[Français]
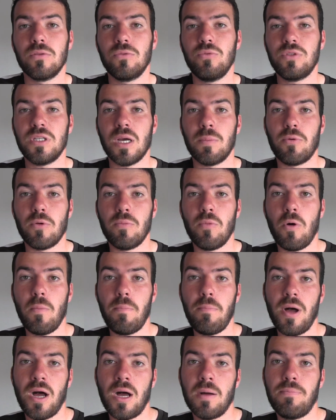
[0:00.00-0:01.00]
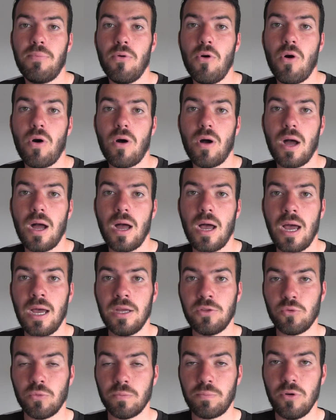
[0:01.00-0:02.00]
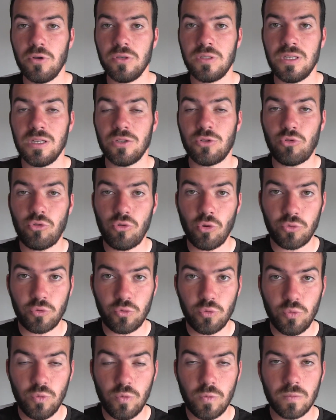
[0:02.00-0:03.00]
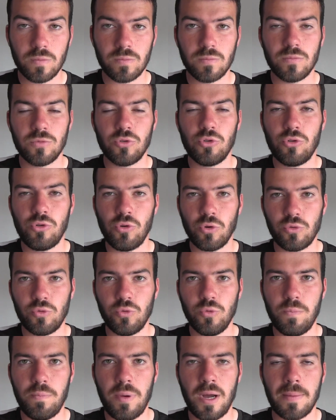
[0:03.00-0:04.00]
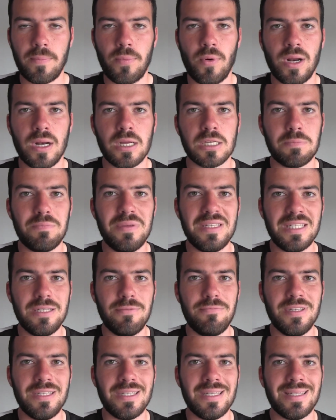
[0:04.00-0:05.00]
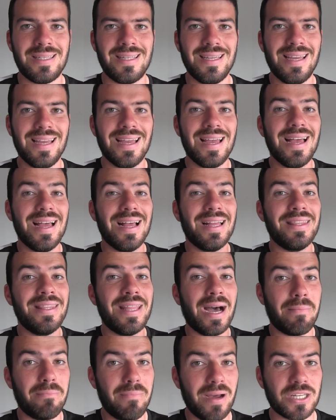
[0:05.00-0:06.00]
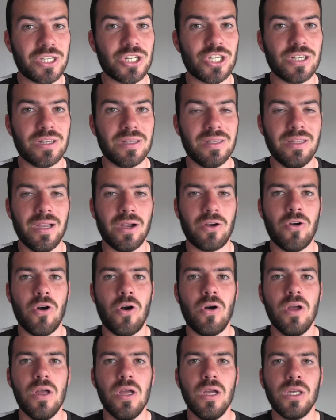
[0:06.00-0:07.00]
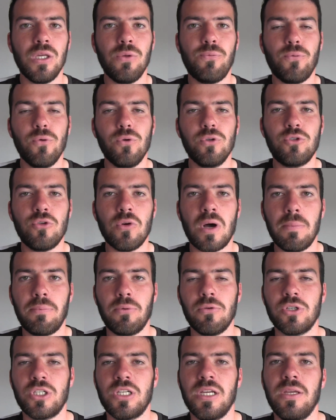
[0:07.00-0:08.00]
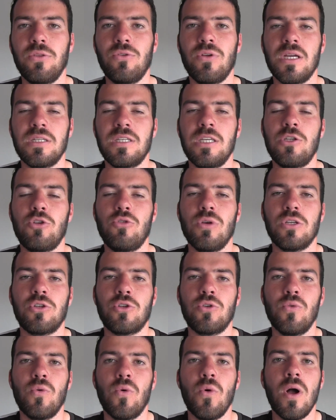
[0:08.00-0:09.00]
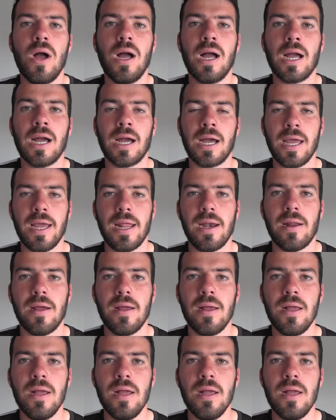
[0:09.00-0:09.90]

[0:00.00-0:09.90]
tout simplement par rapport à ton poste et surtout, surtout par rapport à la spécificité d'un match, d'accord Il faut se rapprocher de la situation réelle.